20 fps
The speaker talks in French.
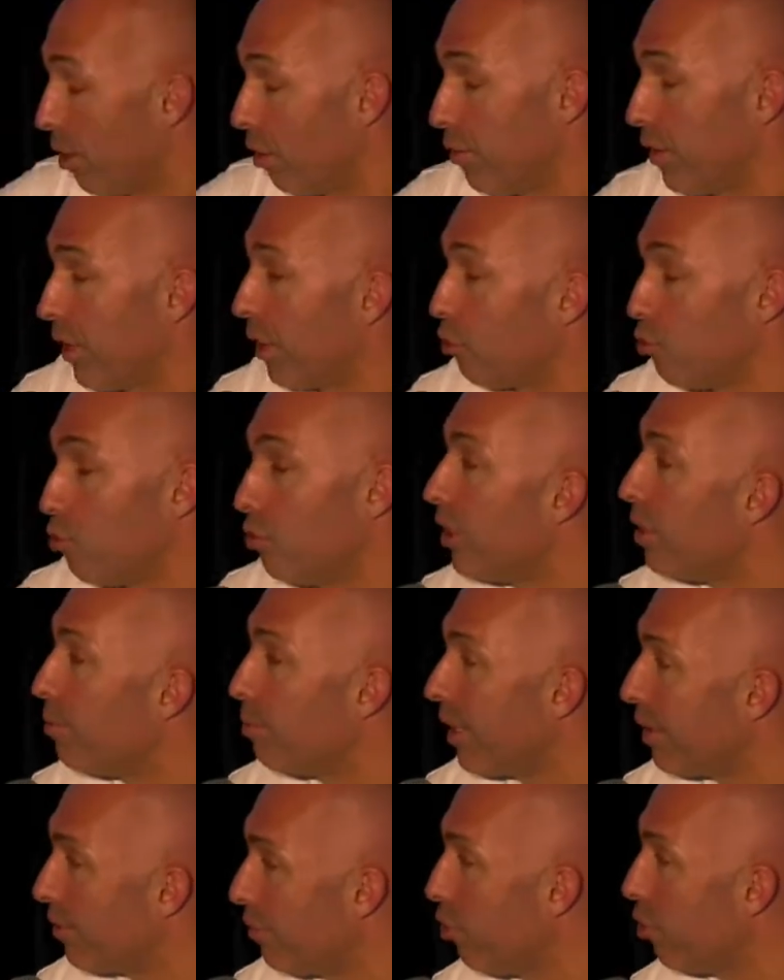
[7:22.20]
en fait à toutes les
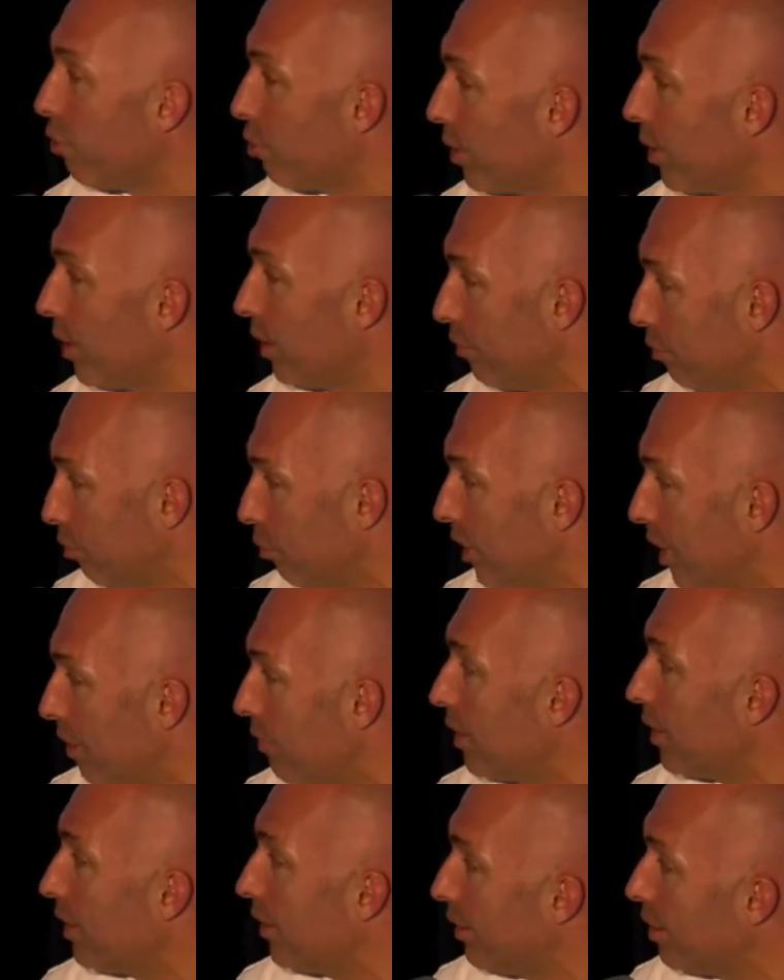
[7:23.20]
plateformes qui font travailler